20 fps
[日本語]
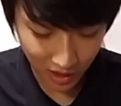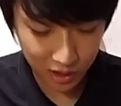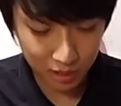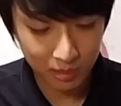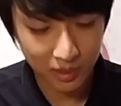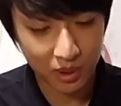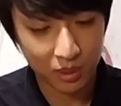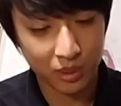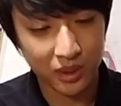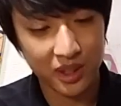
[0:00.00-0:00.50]
あと
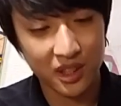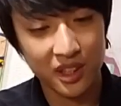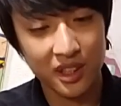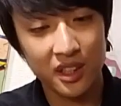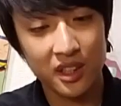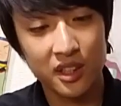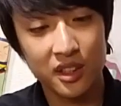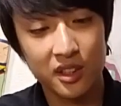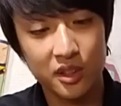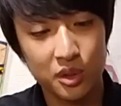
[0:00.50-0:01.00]
まあこれ
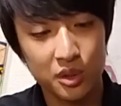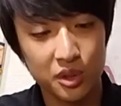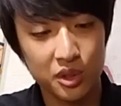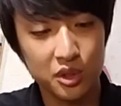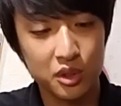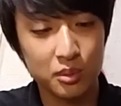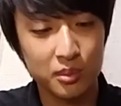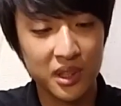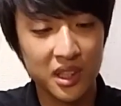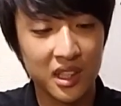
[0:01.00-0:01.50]
ちょっと
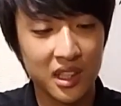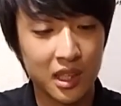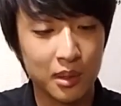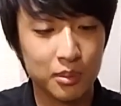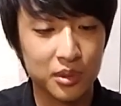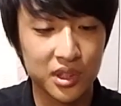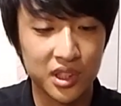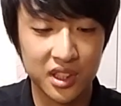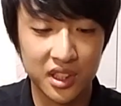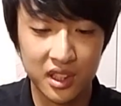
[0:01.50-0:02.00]
有名か
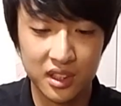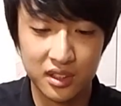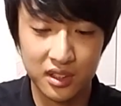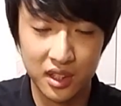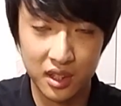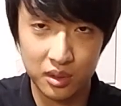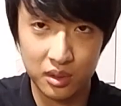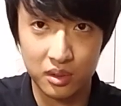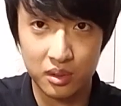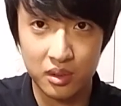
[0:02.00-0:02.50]
もしれないんです
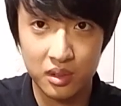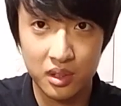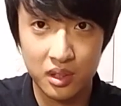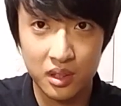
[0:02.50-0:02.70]
けど、